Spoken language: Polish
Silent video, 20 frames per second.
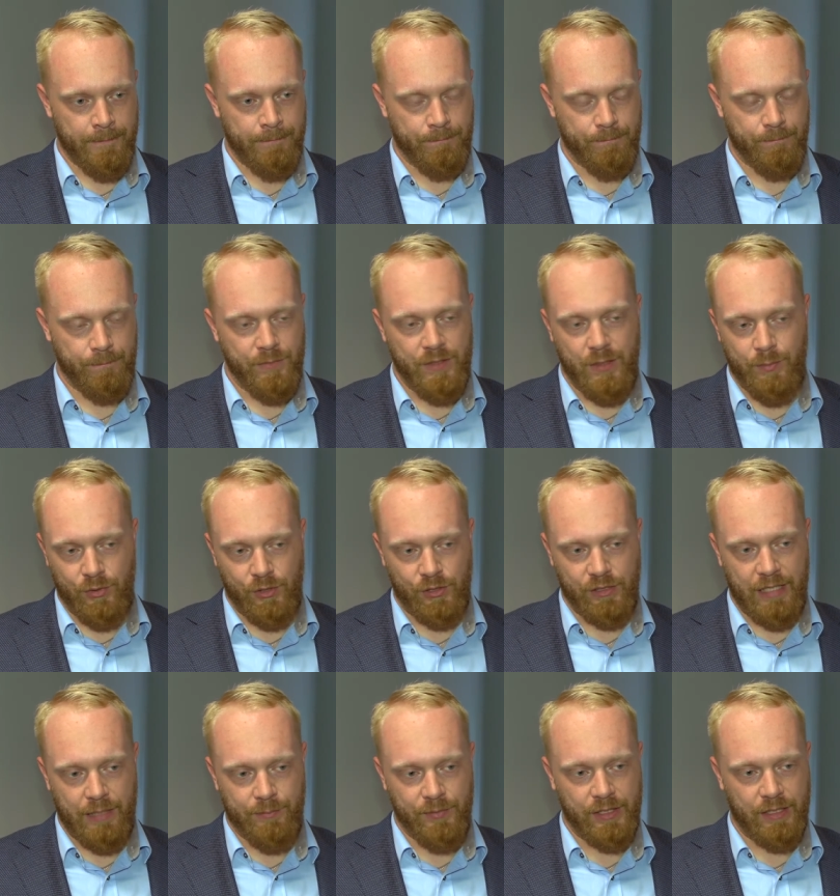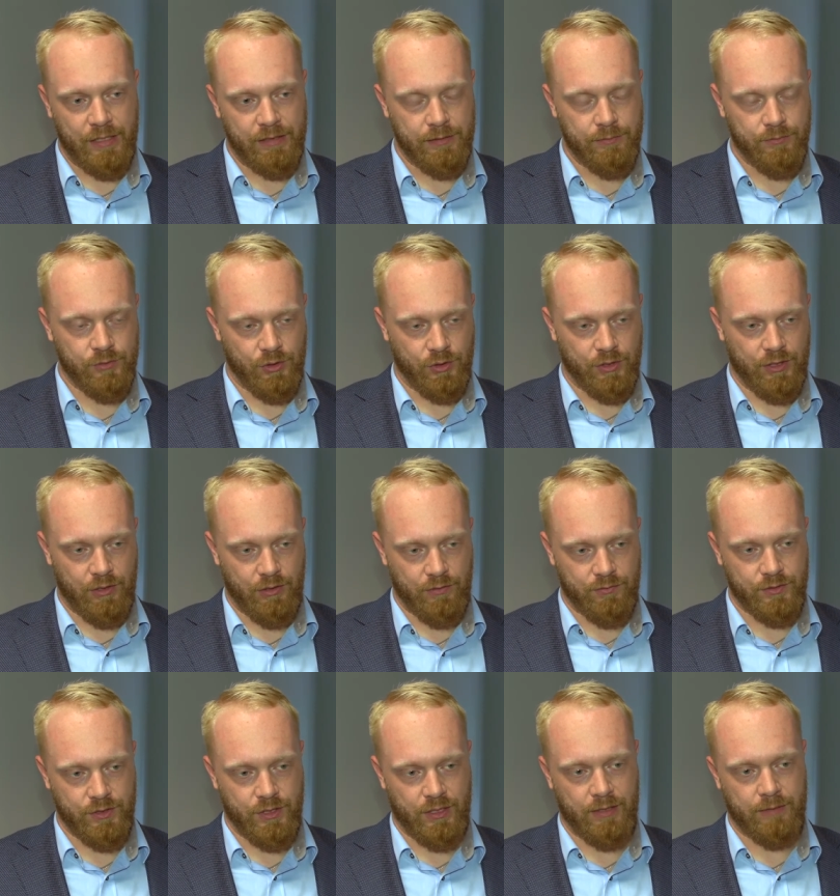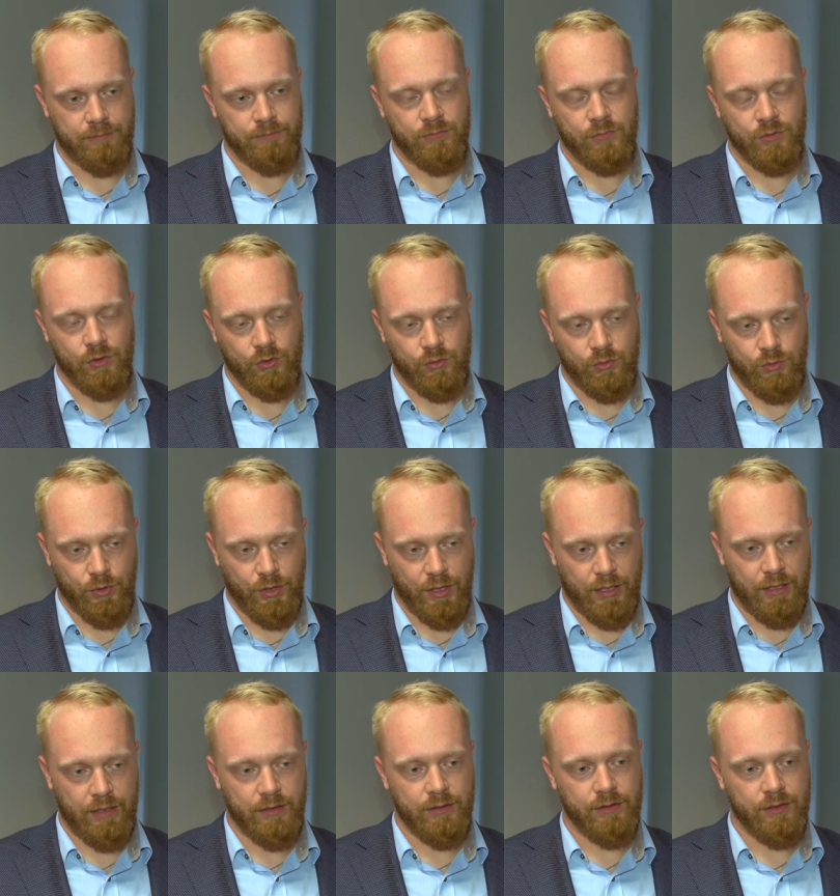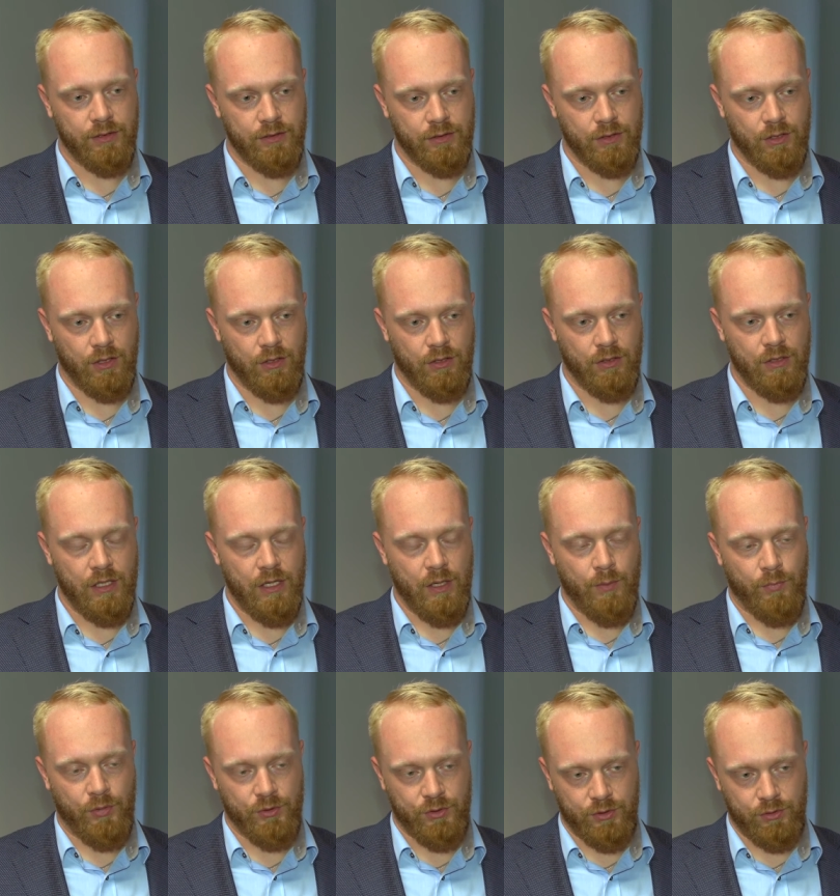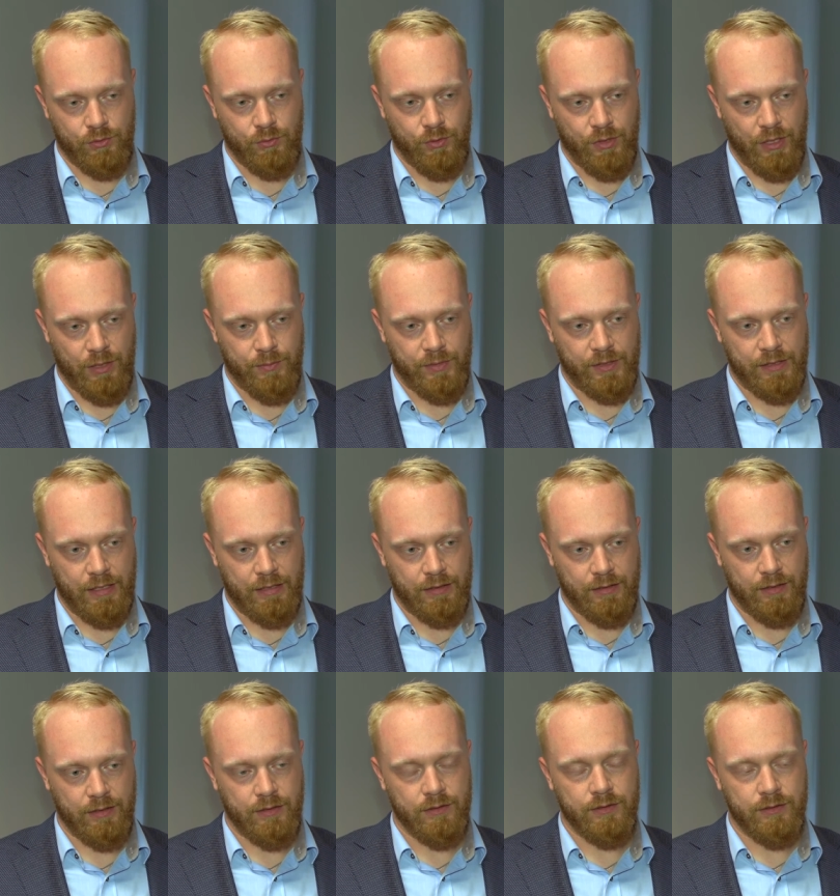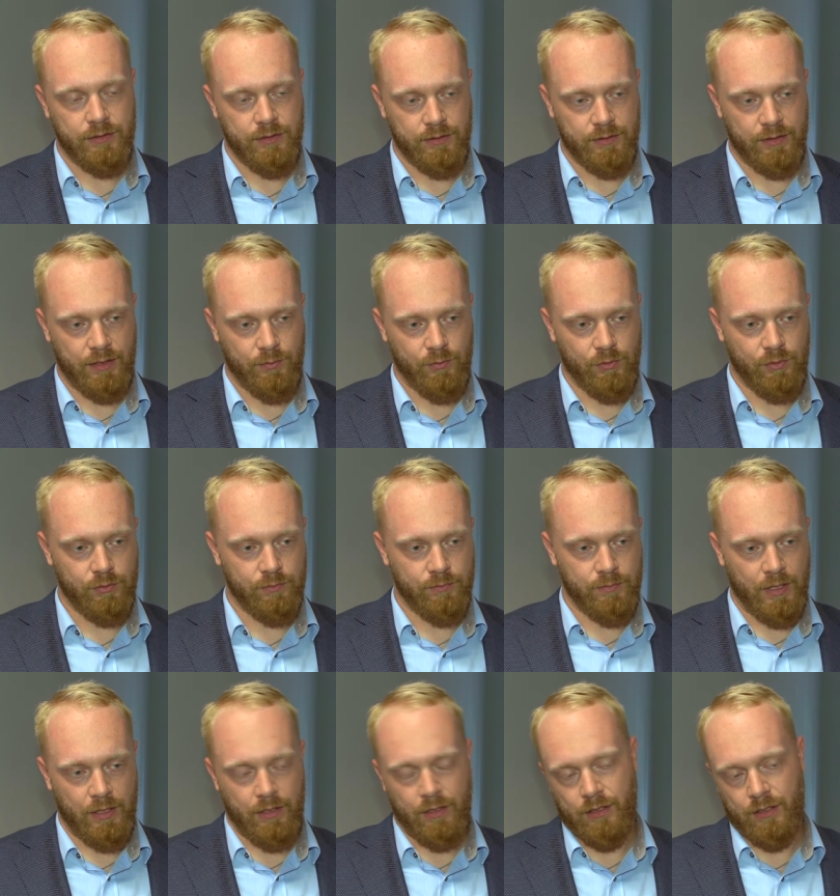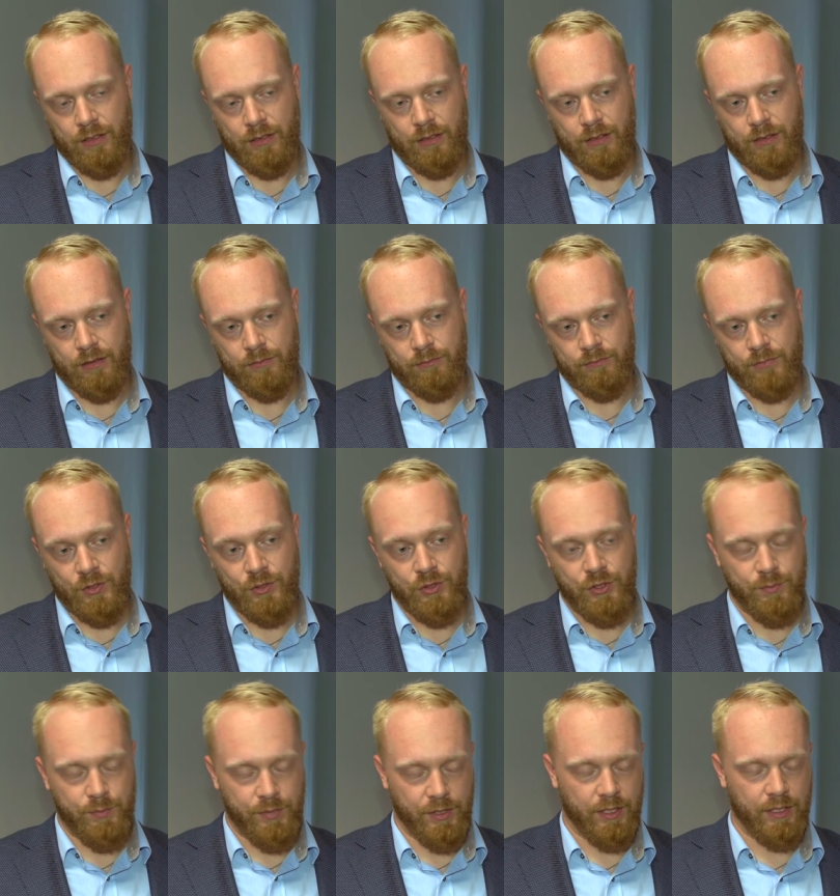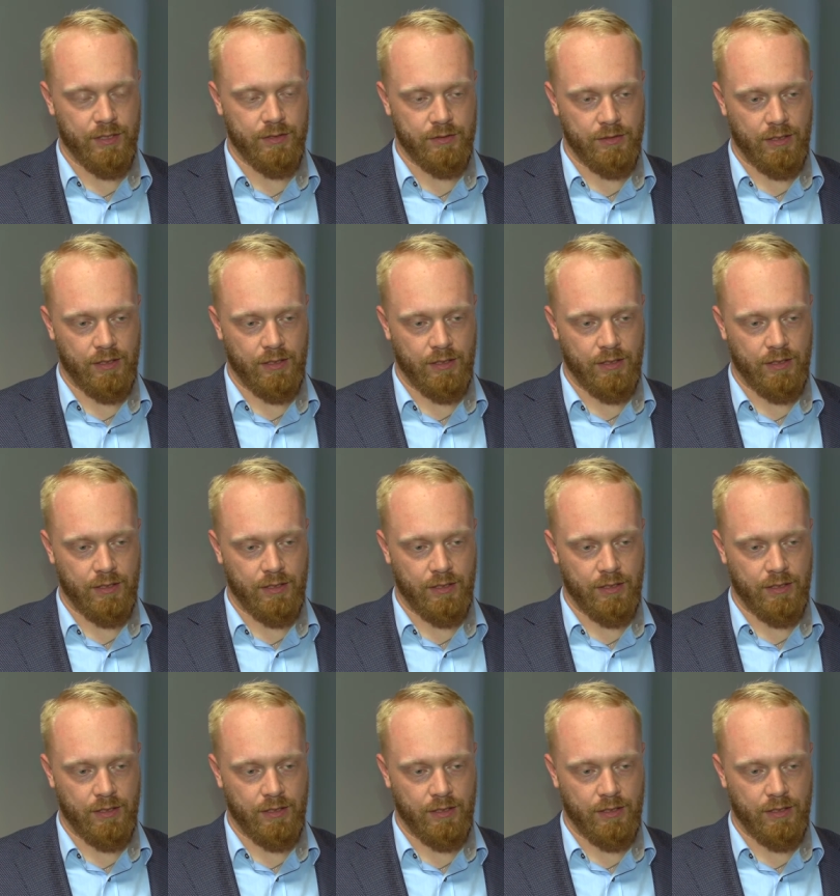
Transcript: Nie polegamy na tym, co kierowca notuje, tylko pozyskujemy dane z systemu e, GPS,